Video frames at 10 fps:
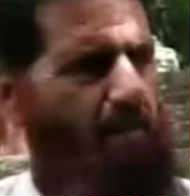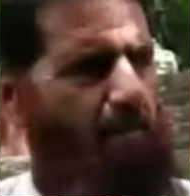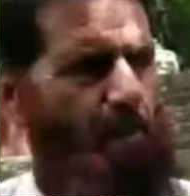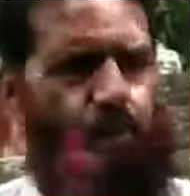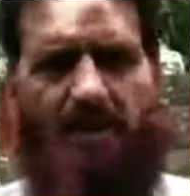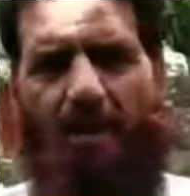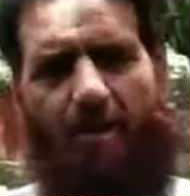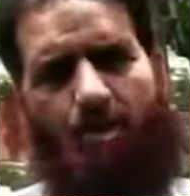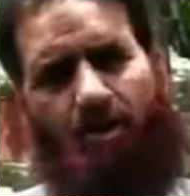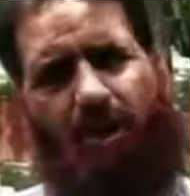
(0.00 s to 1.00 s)
बोसीदा
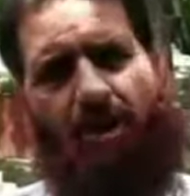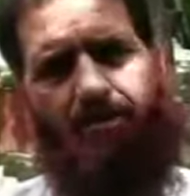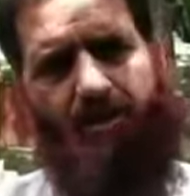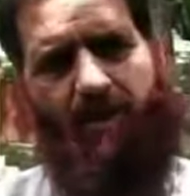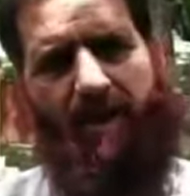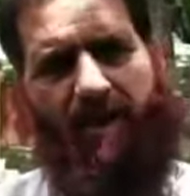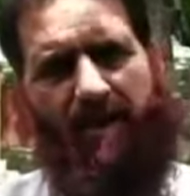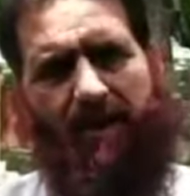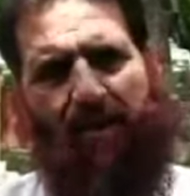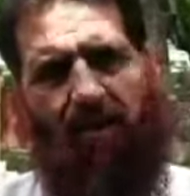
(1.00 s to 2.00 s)
हो चुके हैं पूरे
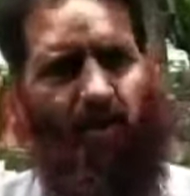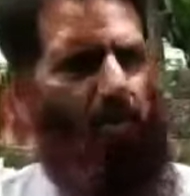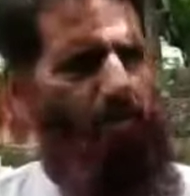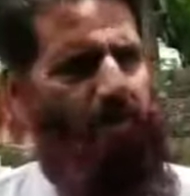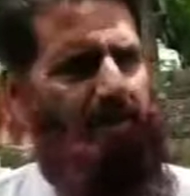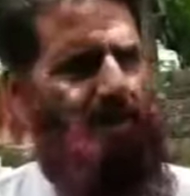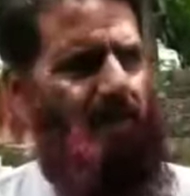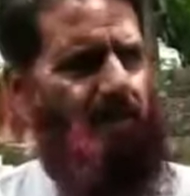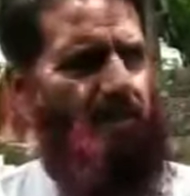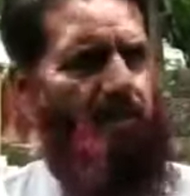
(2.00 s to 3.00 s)
और 20
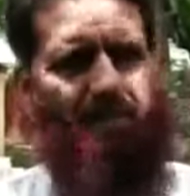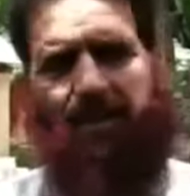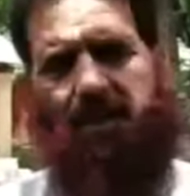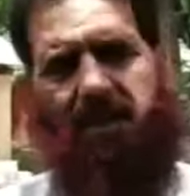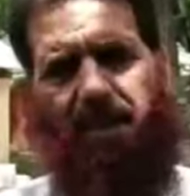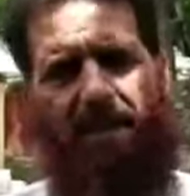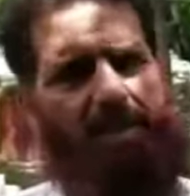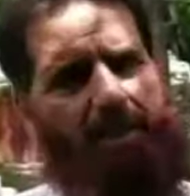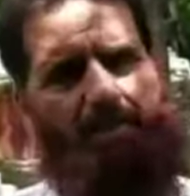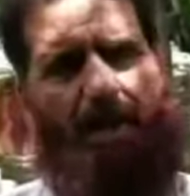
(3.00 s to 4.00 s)
साल तक मैंने
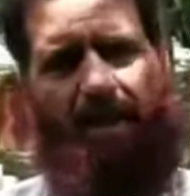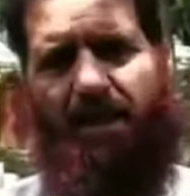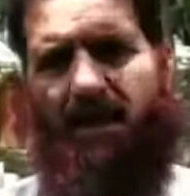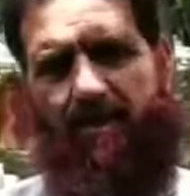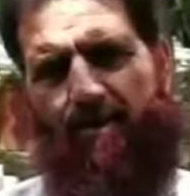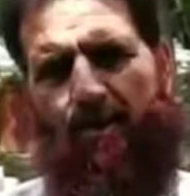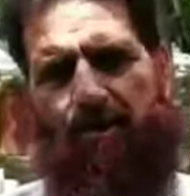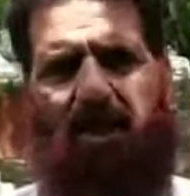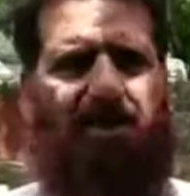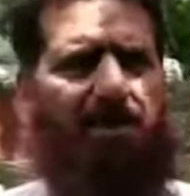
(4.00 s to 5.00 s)
इनके मालिकान को
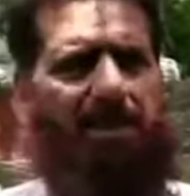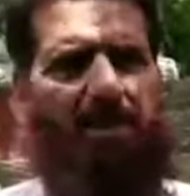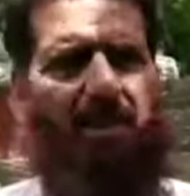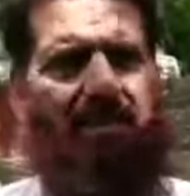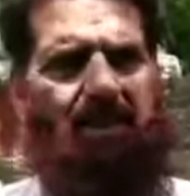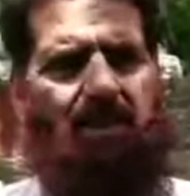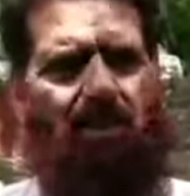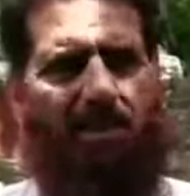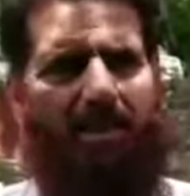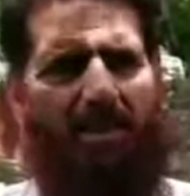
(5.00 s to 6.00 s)
जायज़ तरीके से
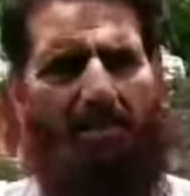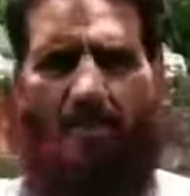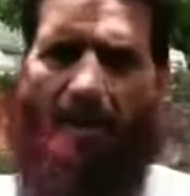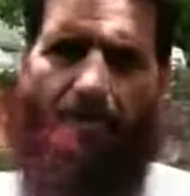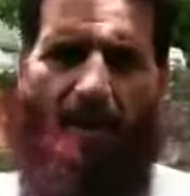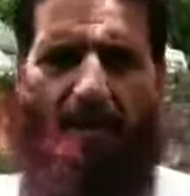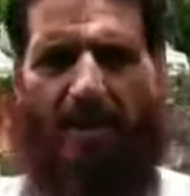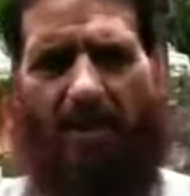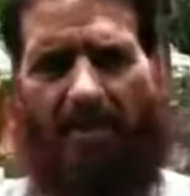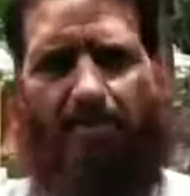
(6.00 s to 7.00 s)
बार बार
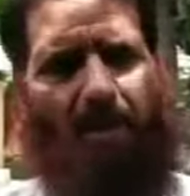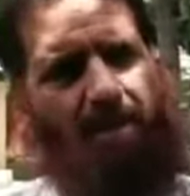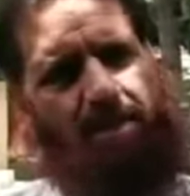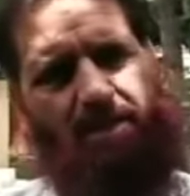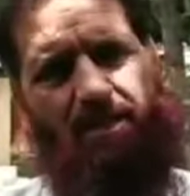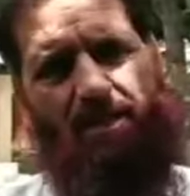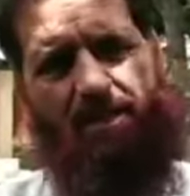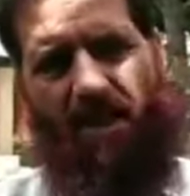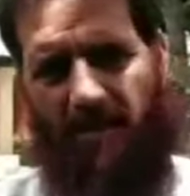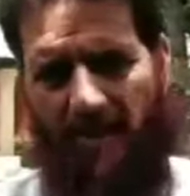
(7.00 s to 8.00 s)
कहा कि भाई इसकी
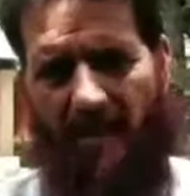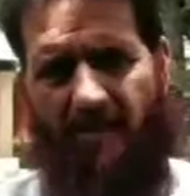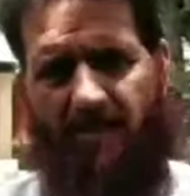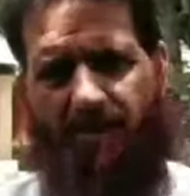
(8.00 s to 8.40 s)
शाख तराशी